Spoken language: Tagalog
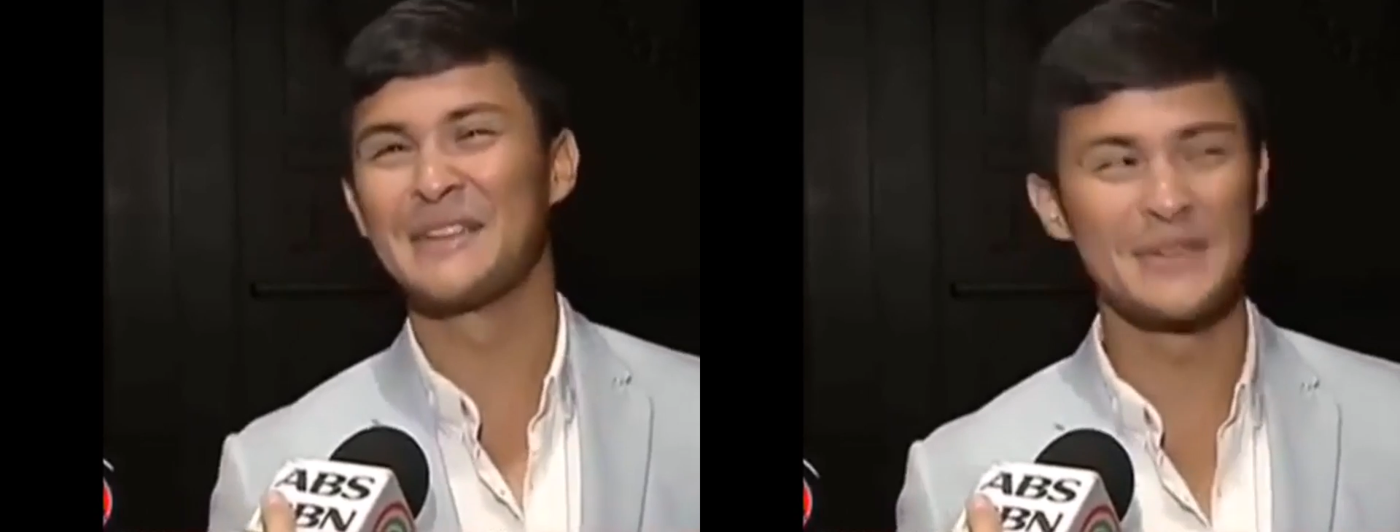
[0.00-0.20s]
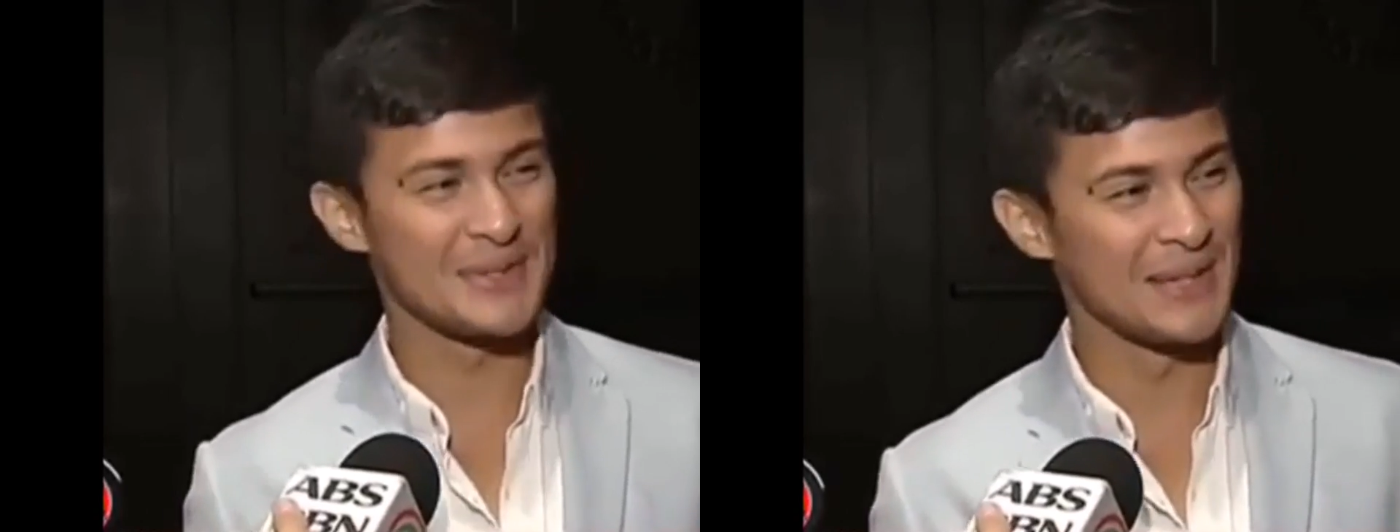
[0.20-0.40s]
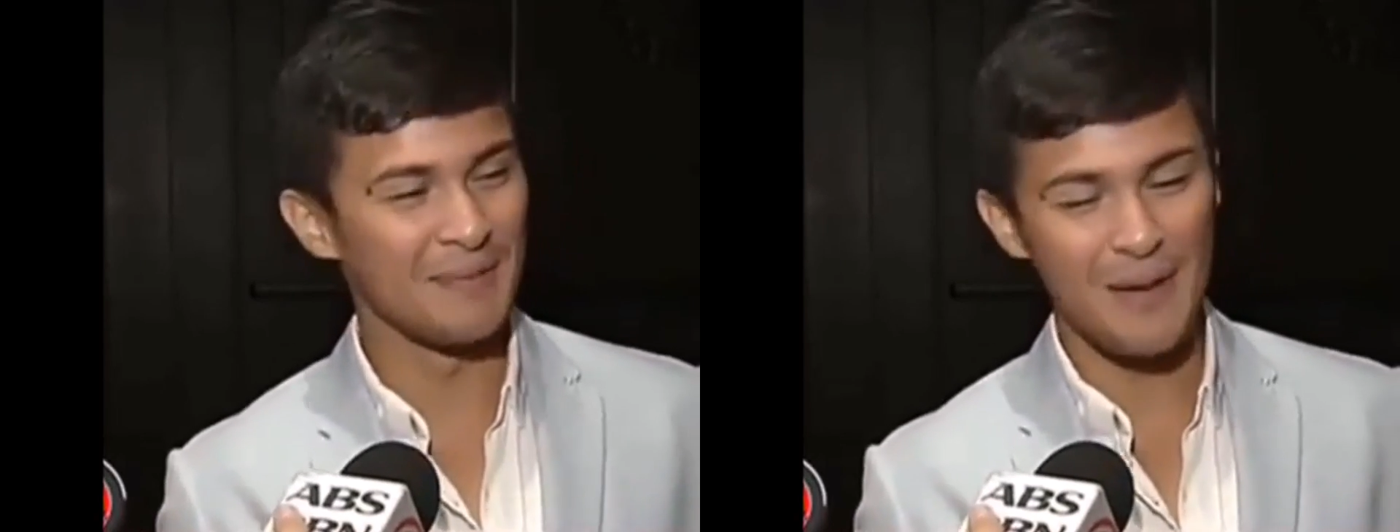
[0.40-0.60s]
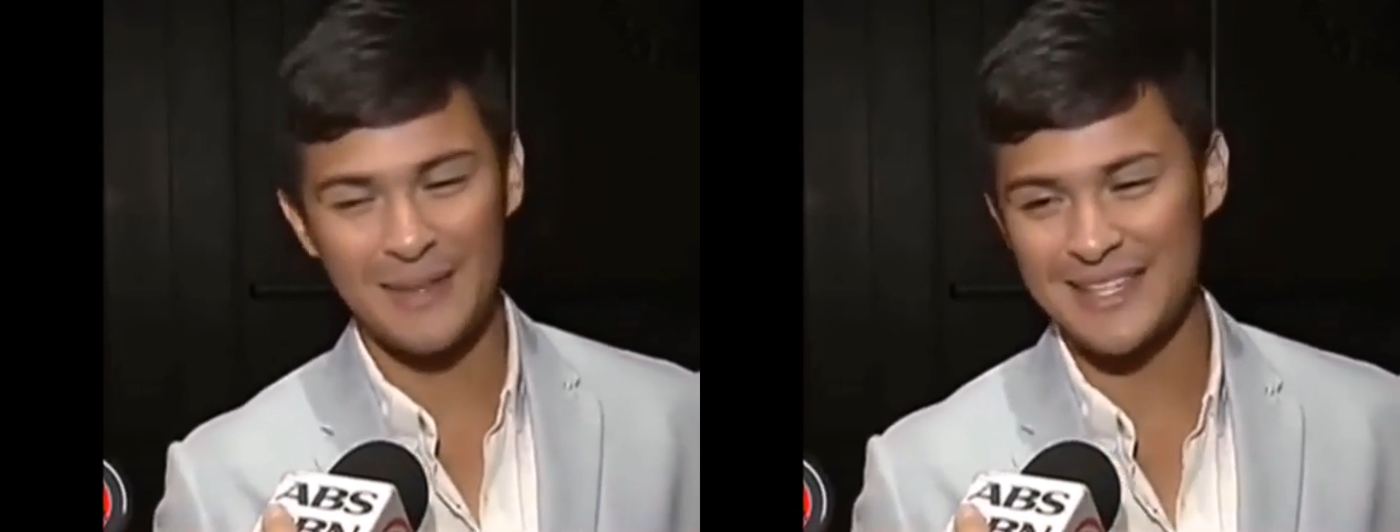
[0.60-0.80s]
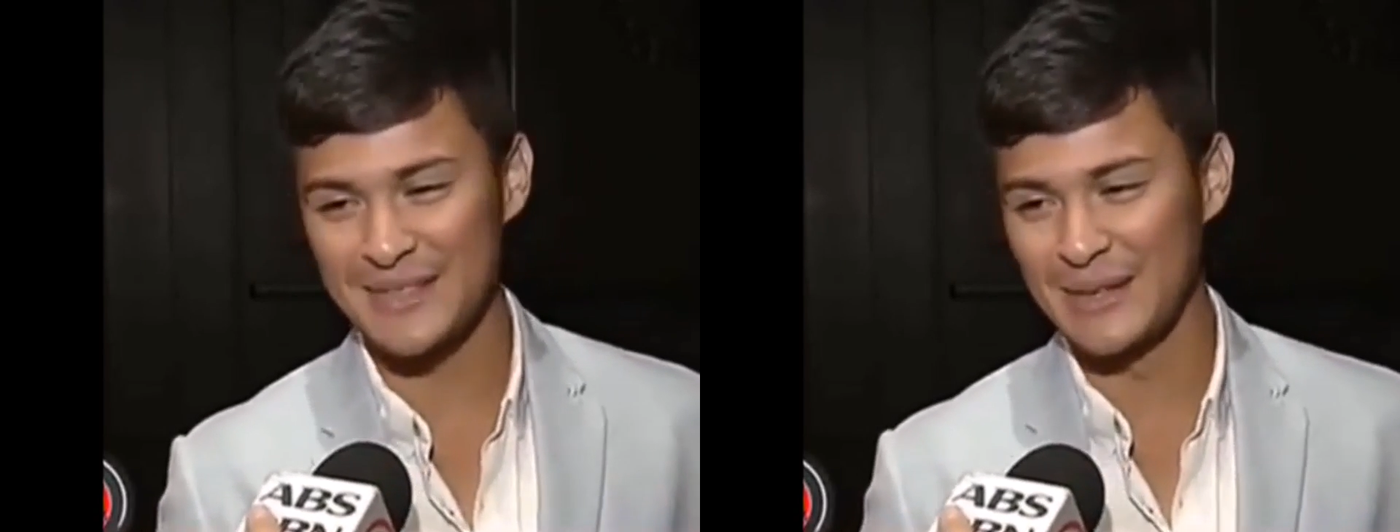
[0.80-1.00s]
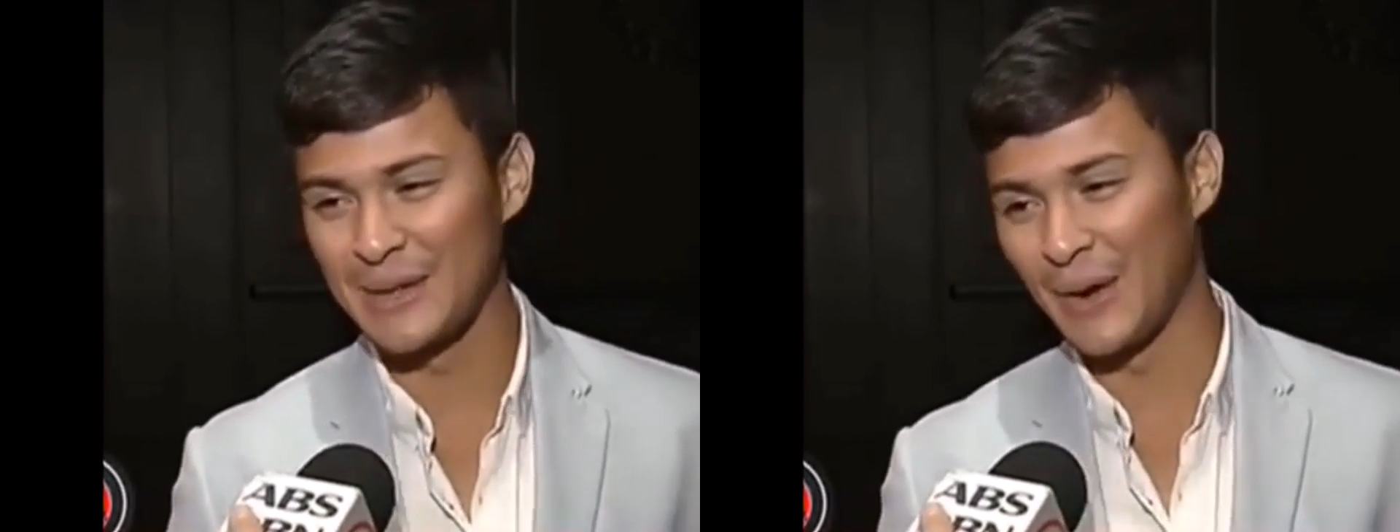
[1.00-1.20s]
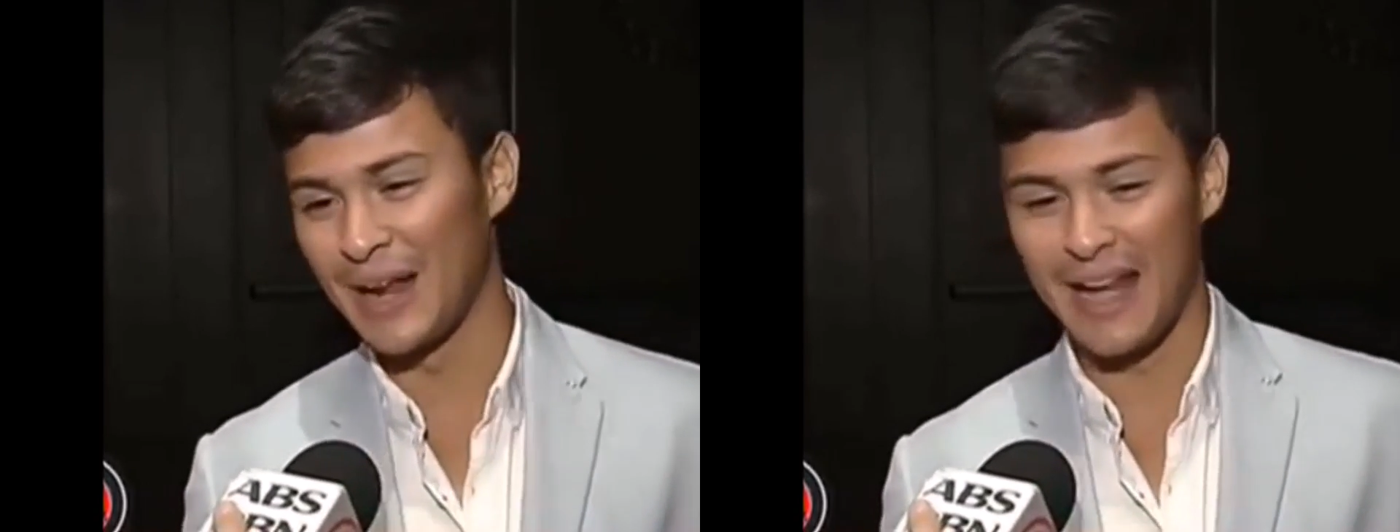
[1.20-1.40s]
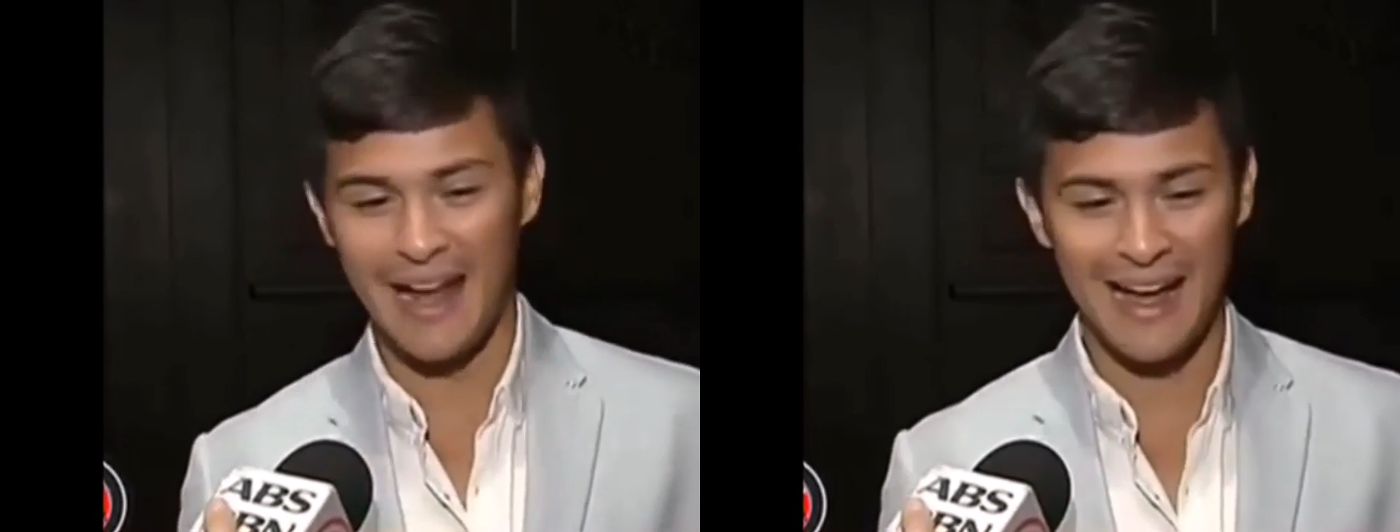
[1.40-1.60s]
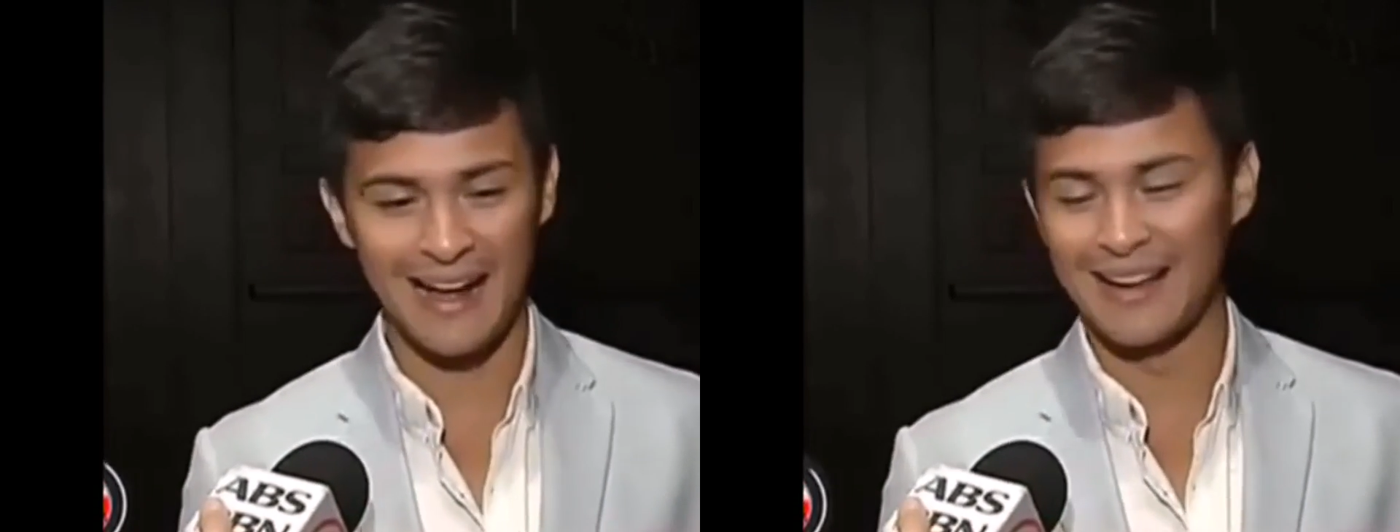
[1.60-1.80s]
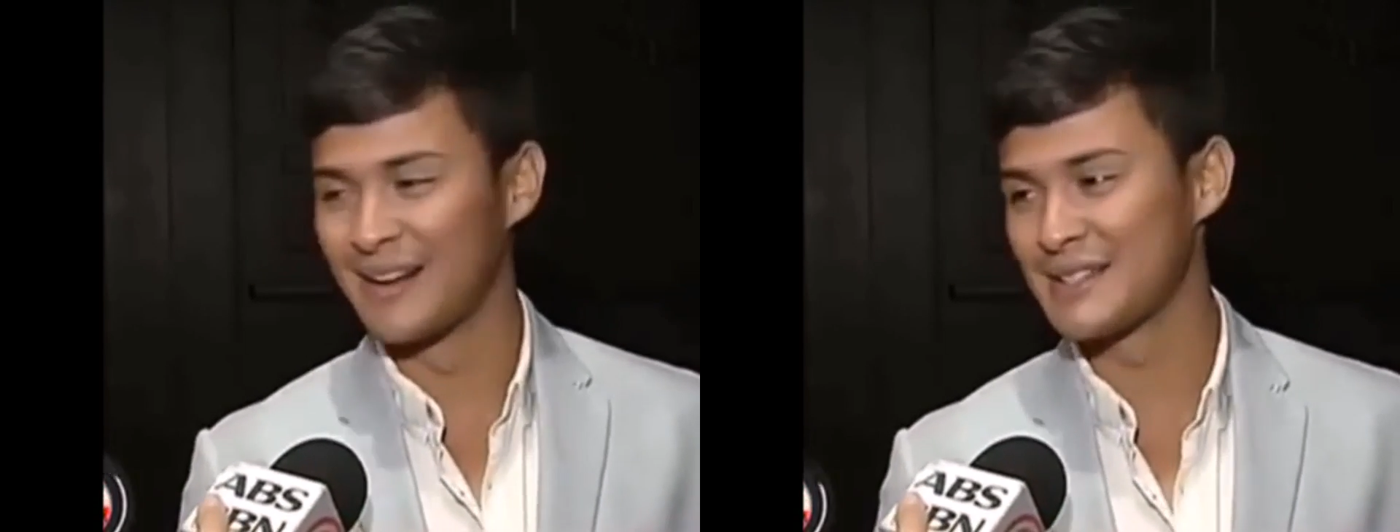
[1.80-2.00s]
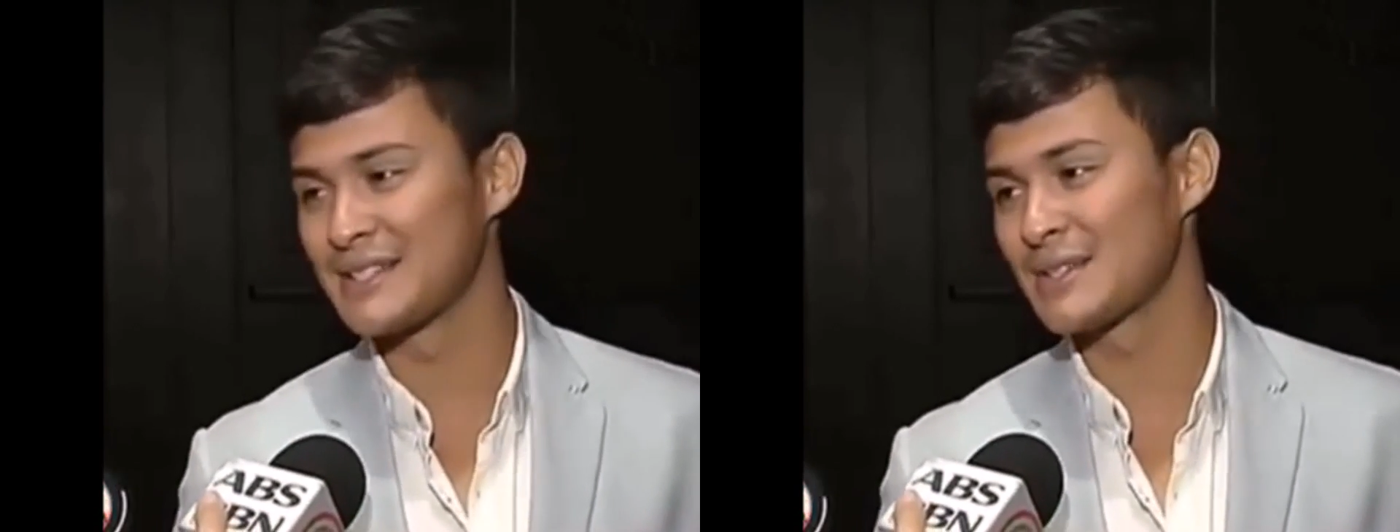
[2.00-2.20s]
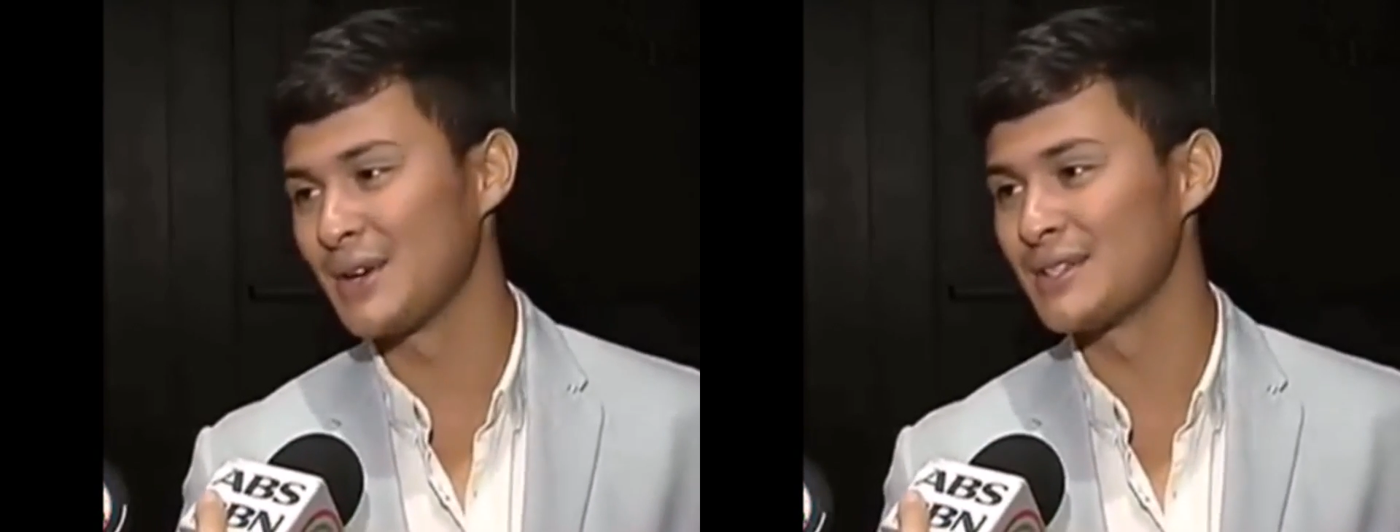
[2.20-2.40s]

She doesn't use, the, mama doesn't really call anak, ganun.